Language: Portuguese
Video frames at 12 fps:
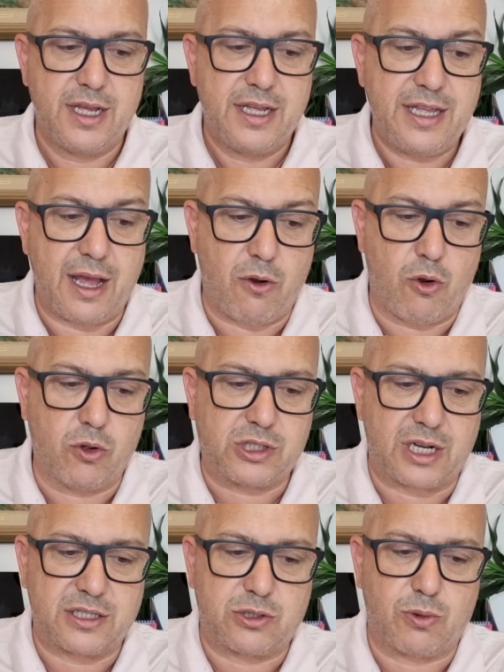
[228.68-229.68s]
E a
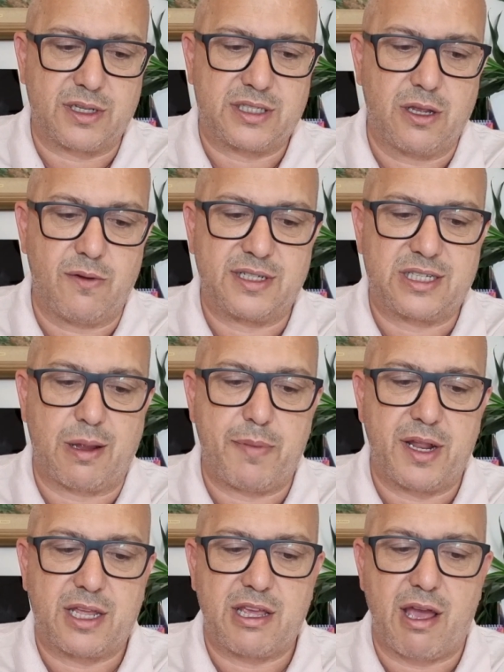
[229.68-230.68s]
outra situação é
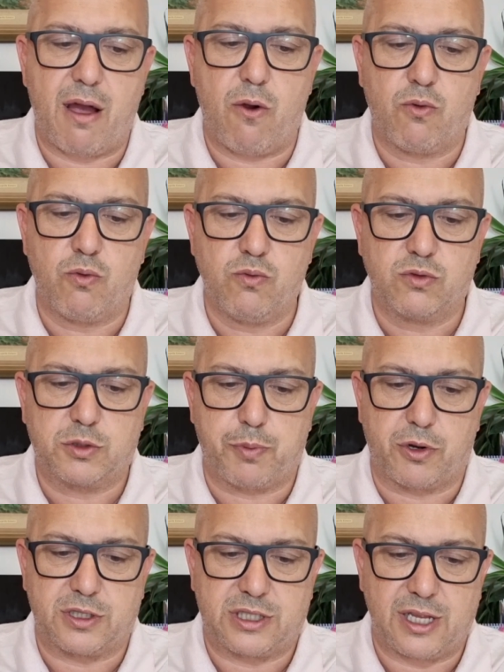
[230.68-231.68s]
saber que há alguns
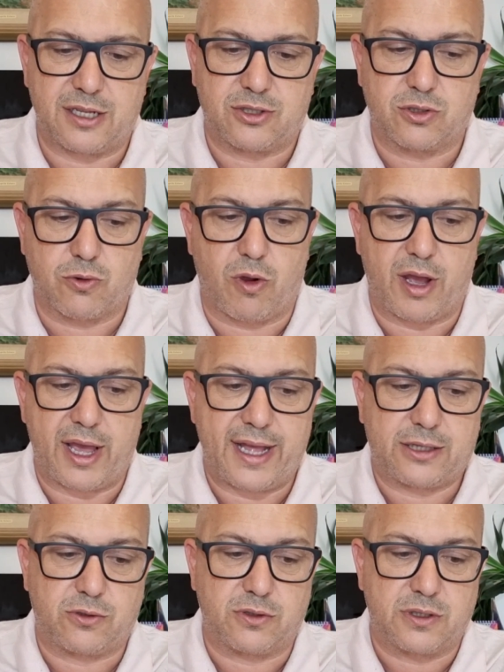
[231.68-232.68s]
processos
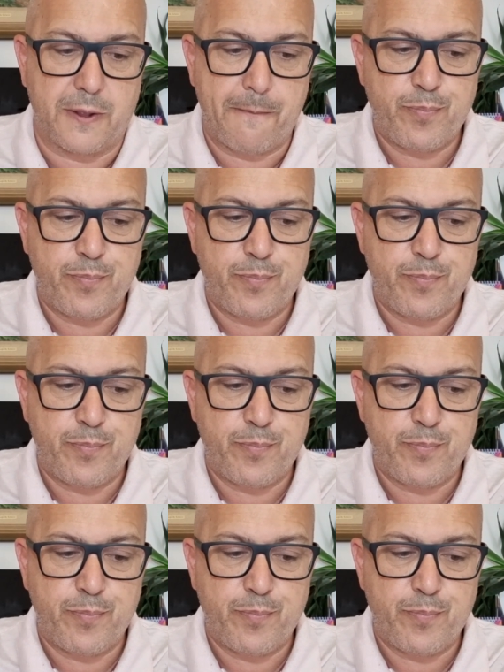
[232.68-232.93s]
corretos